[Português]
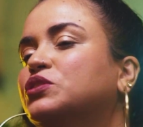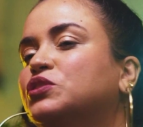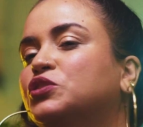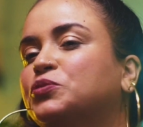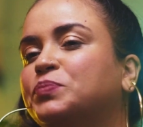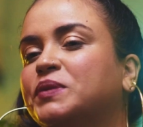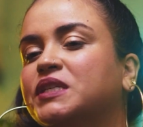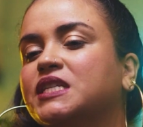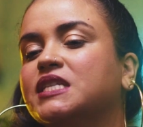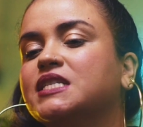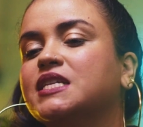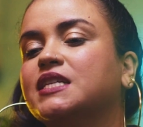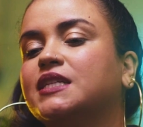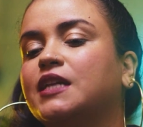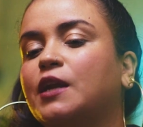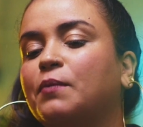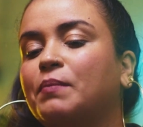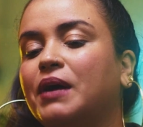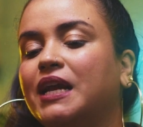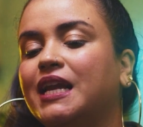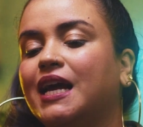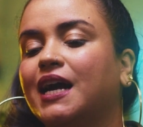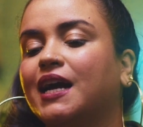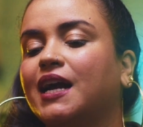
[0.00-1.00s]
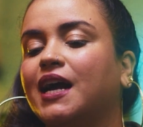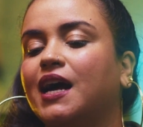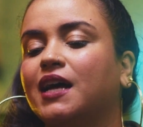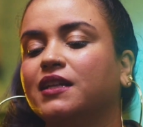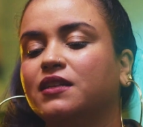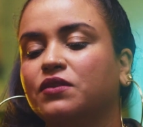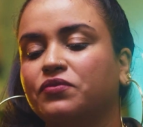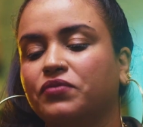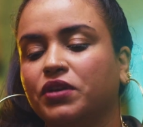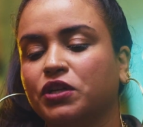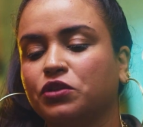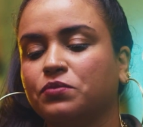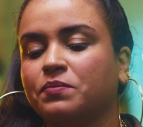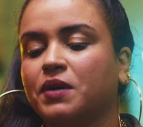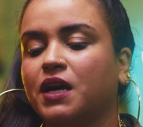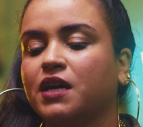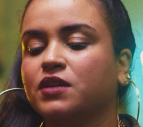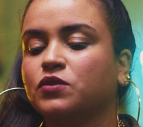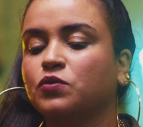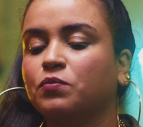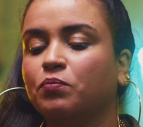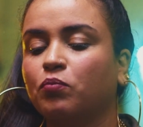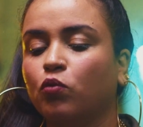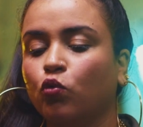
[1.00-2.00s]
a gente precisa trabalhar cada vez
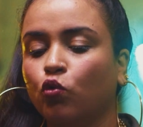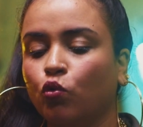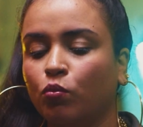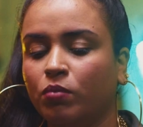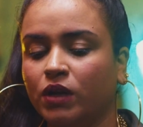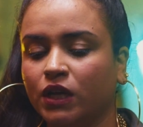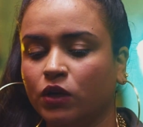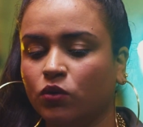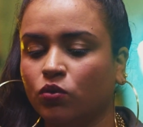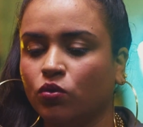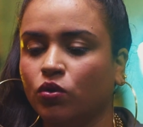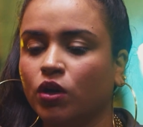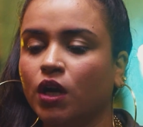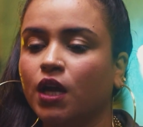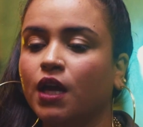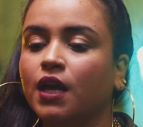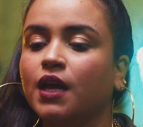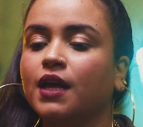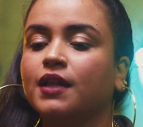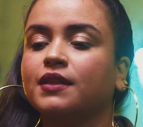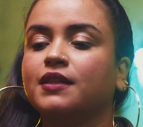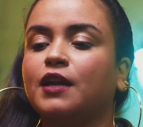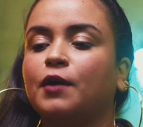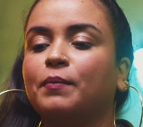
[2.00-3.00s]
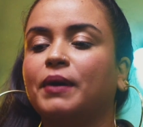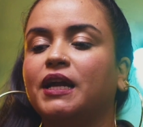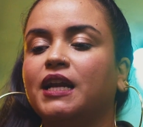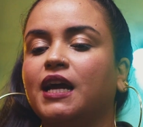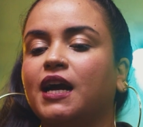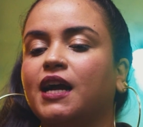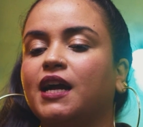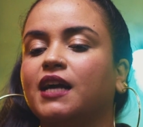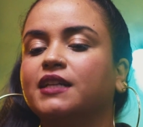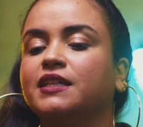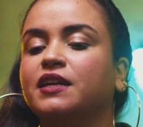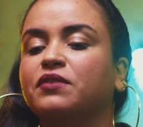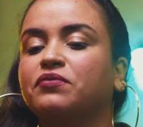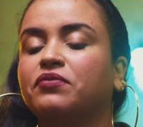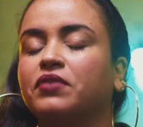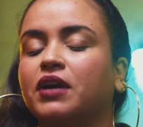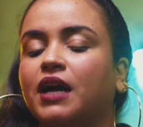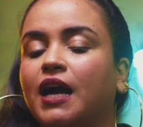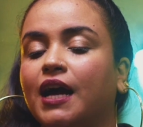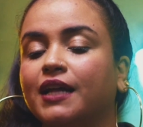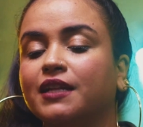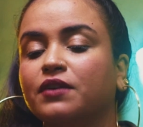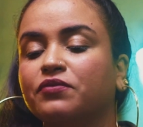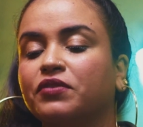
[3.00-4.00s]
mais o público, trabalhar cada,
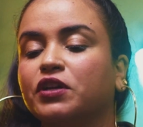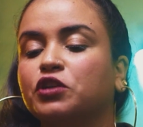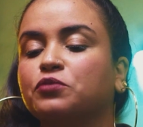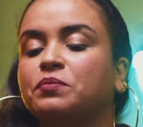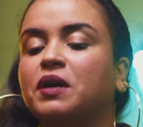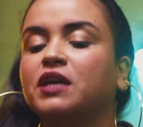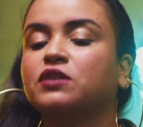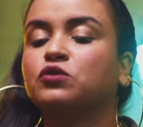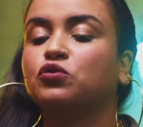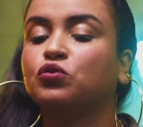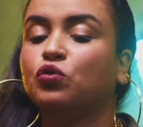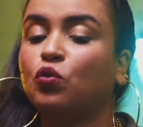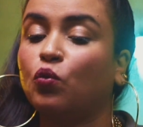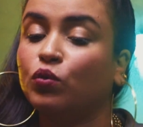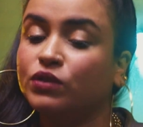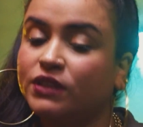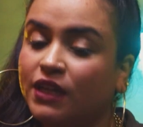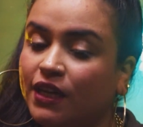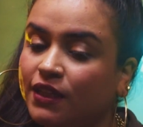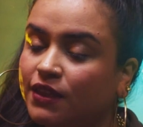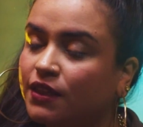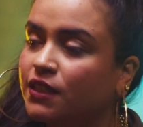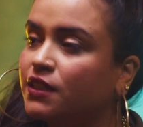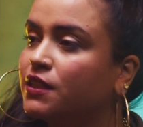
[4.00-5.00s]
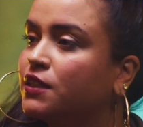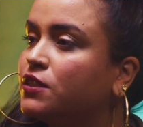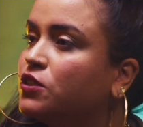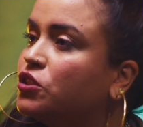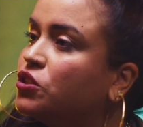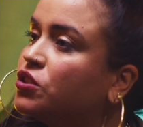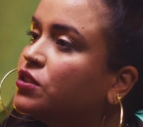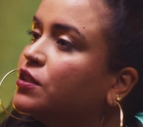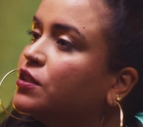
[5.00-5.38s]
cada vez mais os contratantes